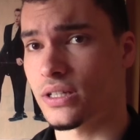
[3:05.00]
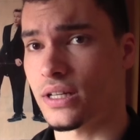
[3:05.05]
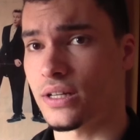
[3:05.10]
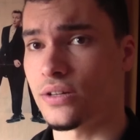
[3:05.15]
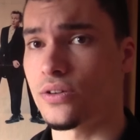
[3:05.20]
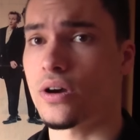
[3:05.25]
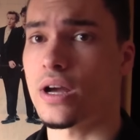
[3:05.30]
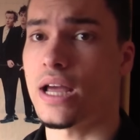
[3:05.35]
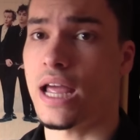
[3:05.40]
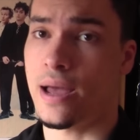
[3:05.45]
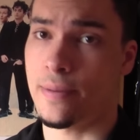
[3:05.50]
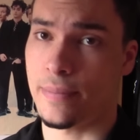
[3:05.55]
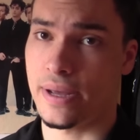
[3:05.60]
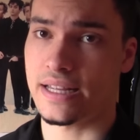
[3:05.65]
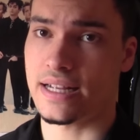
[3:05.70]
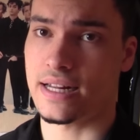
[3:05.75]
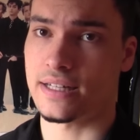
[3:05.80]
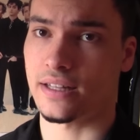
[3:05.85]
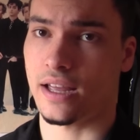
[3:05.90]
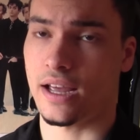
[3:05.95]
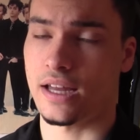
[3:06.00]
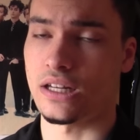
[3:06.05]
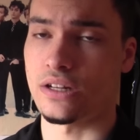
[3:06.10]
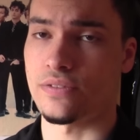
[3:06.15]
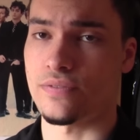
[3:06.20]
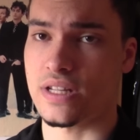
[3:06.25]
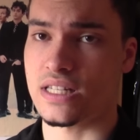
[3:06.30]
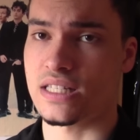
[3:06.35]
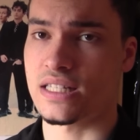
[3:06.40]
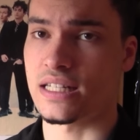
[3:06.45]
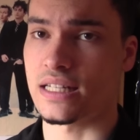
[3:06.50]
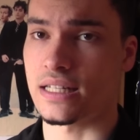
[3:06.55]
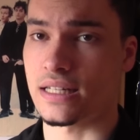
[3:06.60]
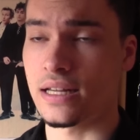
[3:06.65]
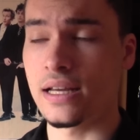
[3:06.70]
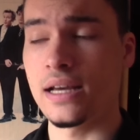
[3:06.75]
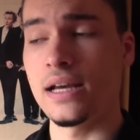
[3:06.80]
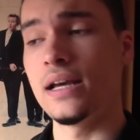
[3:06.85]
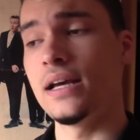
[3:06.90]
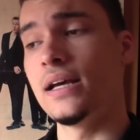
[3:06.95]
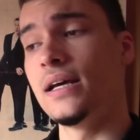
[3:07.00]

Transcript: ich dann doch eher mein Geld rein investieren,